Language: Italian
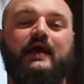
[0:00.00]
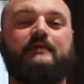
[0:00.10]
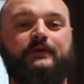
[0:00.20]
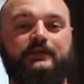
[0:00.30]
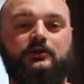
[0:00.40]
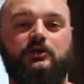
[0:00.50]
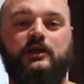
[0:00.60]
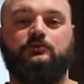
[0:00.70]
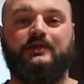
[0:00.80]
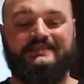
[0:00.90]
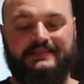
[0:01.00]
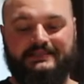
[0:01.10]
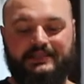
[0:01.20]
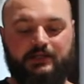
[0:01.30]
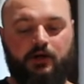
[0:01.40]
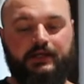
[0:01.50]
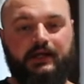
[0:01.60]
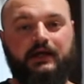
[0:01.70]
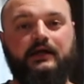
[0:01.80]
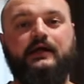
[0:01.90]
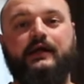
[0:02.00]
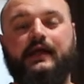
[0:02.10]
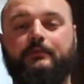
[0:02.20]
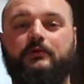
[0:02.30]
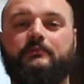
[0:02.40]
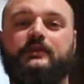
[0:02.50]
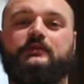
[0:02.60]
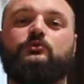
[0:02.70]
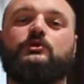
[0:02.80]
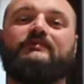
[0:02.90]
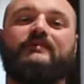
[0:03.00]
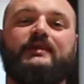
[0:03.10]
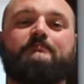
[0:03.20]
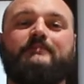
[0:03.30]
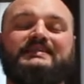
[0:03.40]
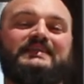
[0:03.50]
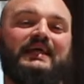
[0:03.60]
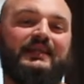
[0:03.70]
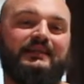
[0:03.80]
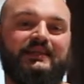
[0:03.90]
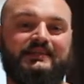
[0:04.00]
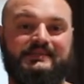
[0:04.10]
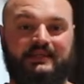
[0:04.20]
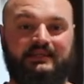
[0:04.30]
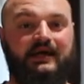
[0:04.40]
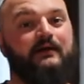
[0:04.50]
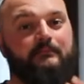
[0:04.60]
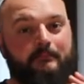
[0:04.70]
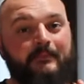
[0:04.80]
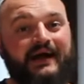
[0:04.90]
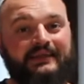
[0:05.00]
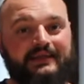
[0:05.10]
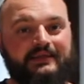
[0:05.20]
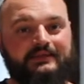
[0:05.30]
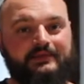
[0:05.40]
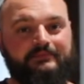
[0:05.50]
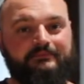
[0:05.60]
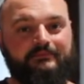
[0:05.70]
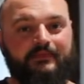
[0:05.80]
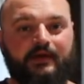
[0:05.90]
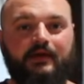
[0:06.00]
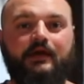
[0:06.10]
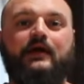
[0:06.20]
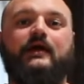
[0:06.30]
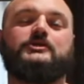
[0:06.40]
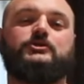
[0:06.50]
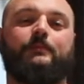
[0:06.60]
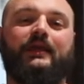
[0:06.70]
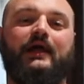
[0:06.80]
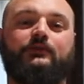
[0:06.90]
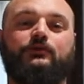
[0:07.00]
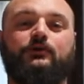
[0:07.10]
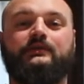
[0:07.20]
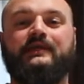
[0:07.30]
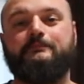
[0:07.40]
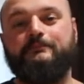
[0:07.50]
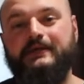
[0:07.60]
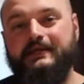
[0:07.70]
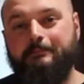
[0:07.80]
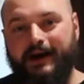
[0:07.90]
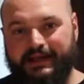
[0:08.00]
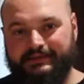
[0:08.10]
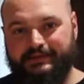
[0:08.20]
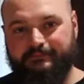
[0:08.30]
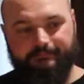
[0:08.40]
e in particolare di un'esca siliconica che è probabilmente uno dei veri best seller dell'azienda Made in Italy. E sto parlando del Big Bat.